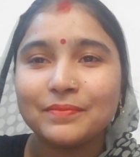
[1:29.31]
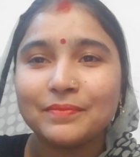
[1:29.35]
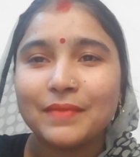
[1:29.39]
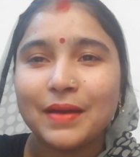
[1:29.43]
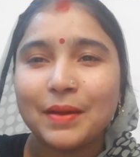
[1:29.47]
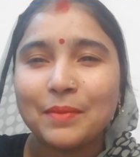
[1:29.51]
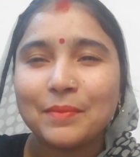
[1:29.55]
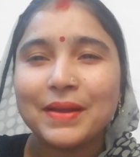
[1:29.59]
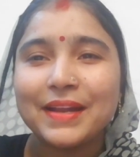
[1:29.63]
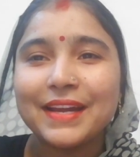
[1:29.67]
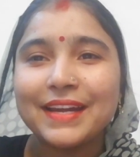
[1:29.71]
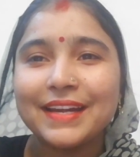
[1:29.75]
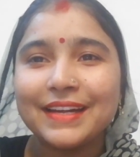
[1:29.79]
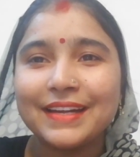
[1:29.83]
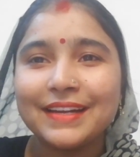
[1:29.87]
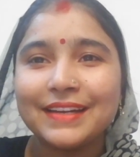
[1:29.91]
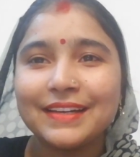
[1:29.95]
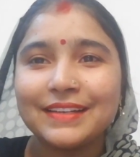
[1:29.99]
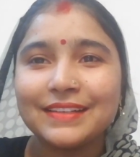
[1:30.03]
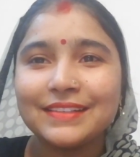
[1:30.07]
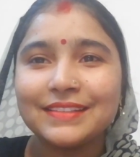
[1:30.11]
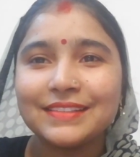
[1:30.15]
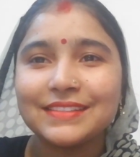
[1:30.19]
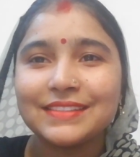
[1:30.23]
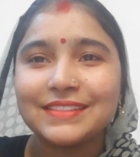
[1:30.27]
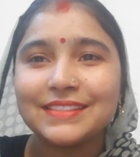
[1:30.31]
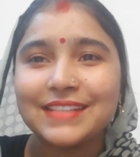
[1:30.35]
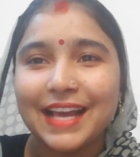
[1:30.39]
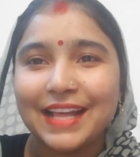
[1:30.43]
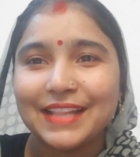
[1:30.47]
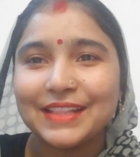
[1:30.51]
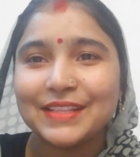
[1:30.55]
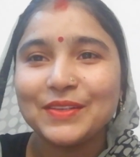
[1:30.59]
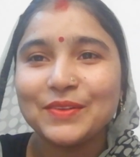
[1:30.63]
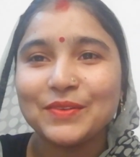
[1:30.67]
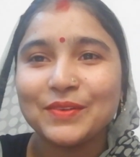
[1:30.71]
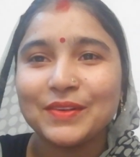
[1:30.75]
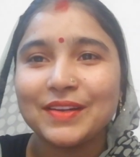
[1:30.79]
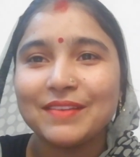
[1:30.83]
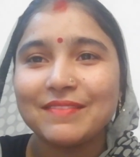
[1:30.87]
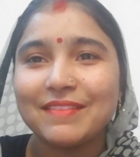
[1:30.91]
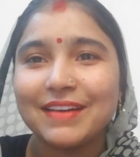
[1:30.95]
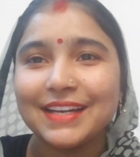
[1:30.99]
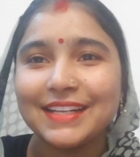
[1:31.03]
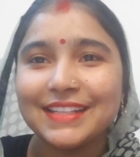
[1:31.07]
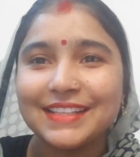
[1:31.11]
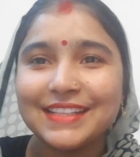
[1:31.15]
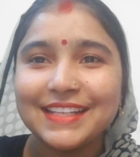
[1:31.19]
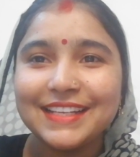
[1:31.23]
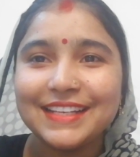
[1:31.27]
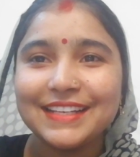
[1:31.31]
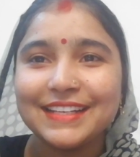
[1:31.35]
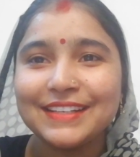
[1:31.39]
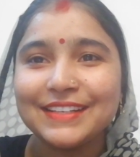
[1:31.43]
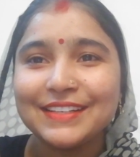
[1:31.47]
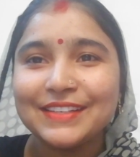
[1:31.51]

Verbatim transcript: मामा की शादी होने वाली थी